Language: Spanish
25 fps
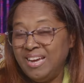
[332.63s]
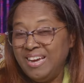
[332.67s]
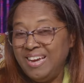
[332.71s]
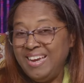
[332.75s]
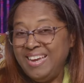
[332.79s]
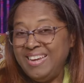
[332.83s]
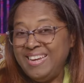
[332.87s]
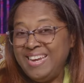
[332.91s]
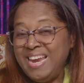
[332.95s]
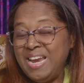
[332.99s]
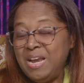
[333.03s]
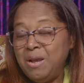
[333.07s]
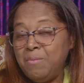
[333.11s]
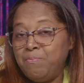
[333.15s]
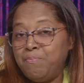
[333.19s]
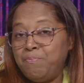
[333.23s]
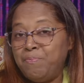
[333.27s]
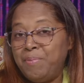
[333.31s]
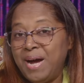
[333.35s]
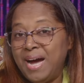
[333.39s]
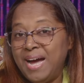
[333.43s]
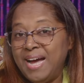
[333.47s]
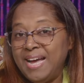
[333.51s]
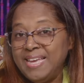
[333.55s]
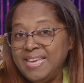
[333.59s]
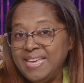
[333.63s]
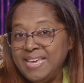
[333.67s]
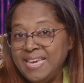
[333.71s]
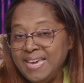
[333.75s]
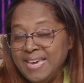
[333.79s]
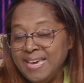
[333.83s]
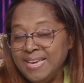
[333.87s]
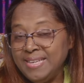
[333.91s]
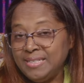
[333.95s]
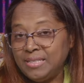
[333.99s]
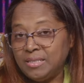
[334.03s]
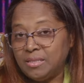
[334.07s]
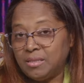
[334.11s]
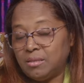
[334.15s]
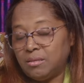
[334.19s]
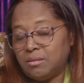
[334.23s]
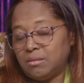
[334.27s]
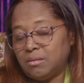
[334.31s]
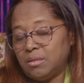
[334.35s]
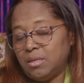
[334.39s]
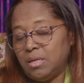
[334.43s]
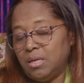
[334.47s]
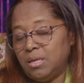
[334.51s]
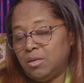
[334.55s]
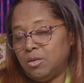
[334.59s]
en el
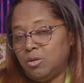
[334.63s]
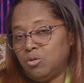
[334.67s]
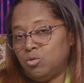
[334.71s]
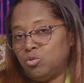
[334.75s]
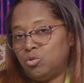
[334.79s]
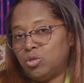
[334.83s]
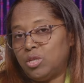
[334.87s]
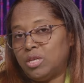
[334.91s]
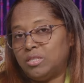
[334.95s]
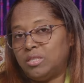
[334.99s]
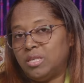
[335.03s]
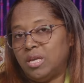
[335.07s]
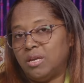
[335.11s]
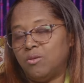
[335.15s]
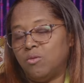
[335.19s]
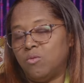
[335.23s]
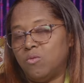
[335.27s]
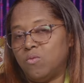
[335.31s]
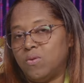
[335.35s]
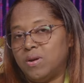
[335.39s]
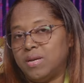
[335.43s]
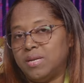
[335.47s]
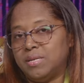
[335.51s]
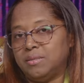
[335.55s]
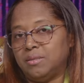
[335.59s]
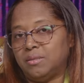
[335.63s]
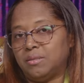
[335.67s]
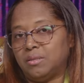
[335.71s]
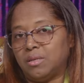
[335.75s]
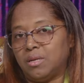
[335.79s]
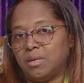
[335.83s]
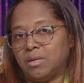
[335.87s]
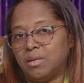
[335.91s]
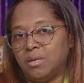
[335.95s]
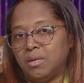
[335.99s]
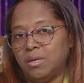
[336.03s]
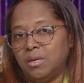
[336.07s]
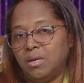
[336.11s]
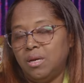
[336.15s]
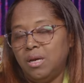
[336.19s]
país en que usted se encuentre,